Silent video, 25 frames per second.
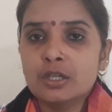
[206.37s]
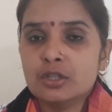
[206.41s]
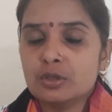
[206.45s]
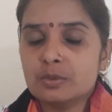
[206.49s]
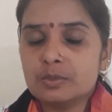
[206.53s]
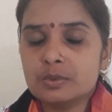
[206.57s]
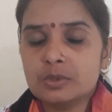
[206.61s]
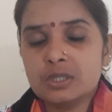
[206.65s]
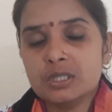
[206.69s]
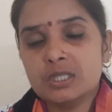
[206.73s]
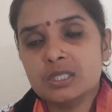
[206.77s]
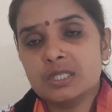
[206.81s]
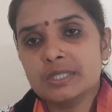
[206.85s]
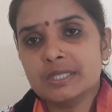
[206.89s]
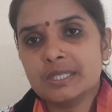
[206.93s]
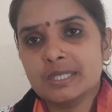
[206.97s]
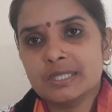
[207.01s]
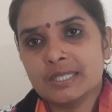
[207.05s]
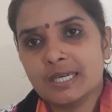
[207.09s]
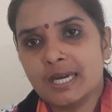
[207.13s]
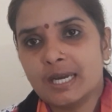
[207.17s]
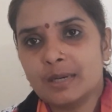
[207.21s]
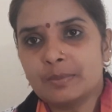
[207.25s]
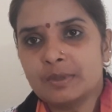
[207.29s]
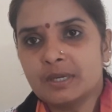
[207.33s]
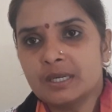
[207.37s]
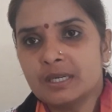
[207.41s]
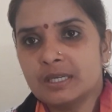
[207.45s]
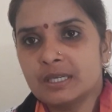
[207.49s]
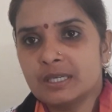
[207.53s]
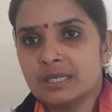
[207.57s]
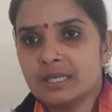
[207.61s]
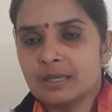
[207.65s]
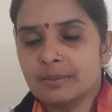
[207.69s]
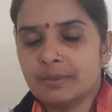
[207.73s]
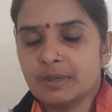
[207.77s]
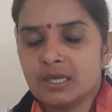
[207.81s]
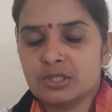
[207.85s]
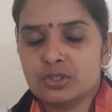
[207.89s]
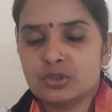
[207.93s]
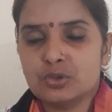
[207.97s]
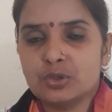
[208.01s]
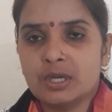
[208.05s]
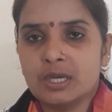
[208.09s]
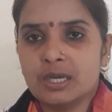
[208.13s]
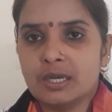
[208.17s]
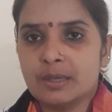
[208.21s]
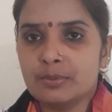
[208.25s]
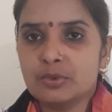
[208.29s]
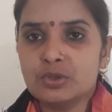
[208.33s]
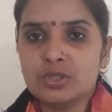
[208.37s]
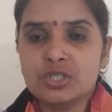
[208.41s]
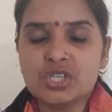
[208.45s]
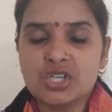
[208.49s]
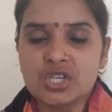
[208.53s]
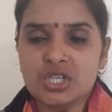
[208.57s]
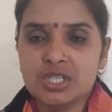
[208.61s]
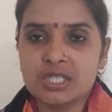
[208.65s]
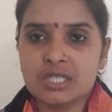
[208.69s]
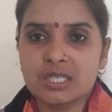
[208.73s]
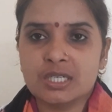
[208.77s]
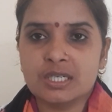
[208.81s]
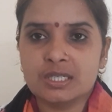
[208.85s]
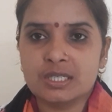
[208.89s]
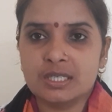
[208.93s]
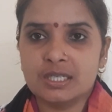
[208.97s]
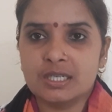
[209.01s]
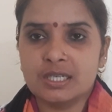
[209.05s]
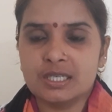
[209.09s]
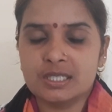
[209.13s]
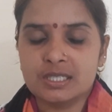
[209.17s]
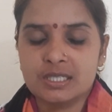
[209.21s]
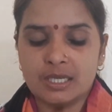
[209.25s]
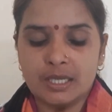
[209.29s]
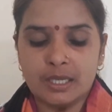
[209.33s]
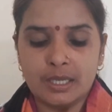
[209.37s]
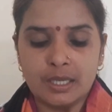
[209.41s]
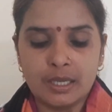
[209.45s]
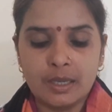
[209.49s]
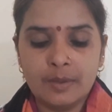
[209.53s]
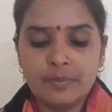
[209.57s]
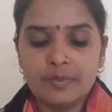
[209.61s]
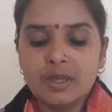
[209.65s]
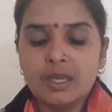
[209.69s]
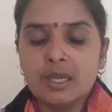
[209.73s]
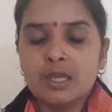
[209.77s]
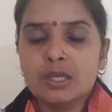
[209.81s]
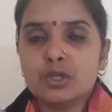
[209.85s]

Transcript: तो वो तीन से चार महीने के बाद जो है वो चेंज कर देना चाहिए